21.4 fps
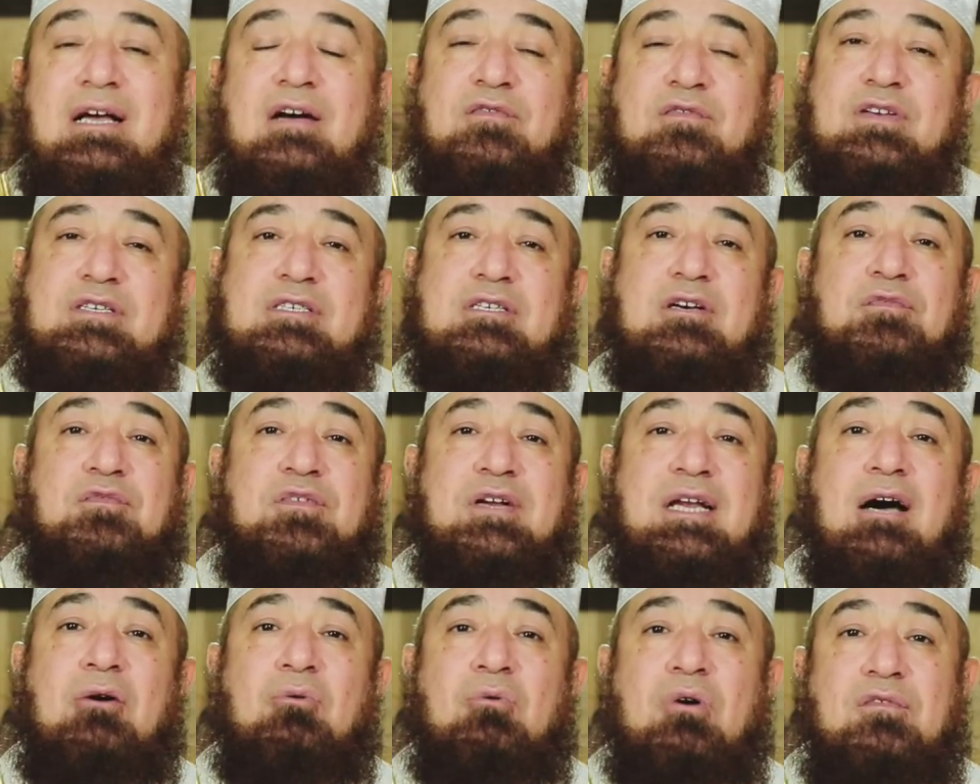في الصف
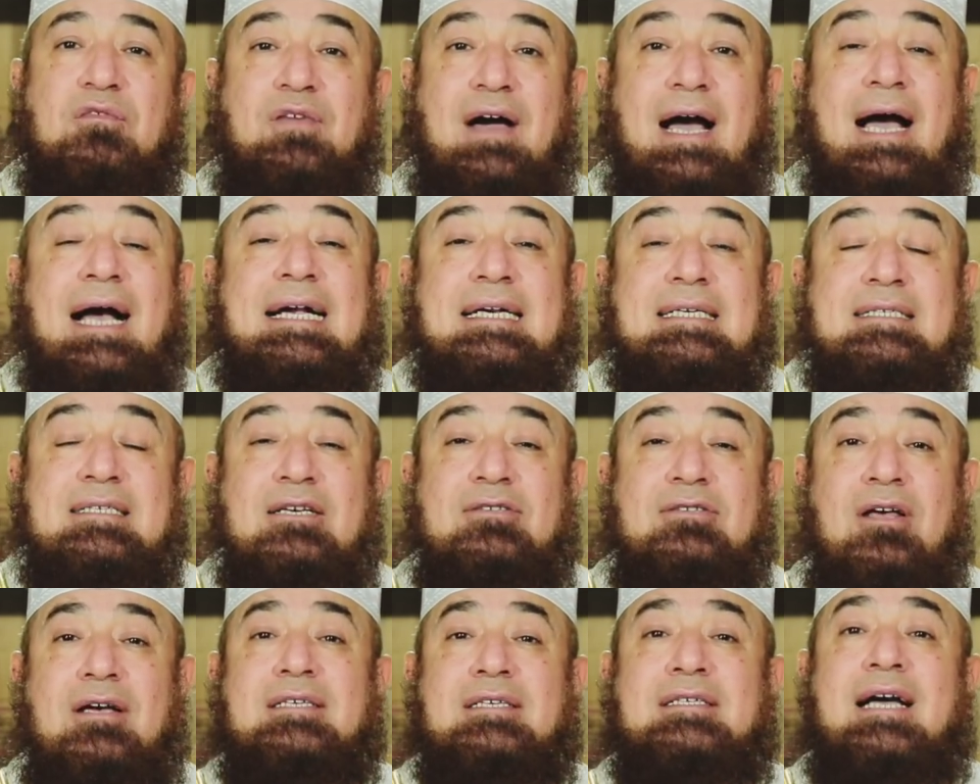الاول فعايز
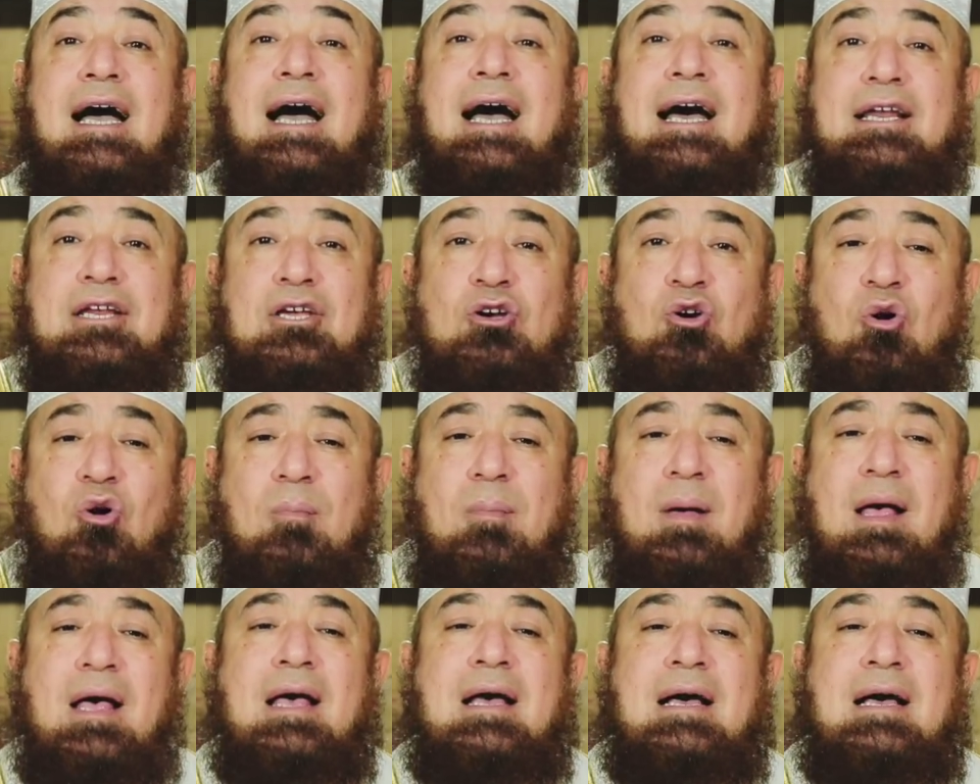يضيع عليهم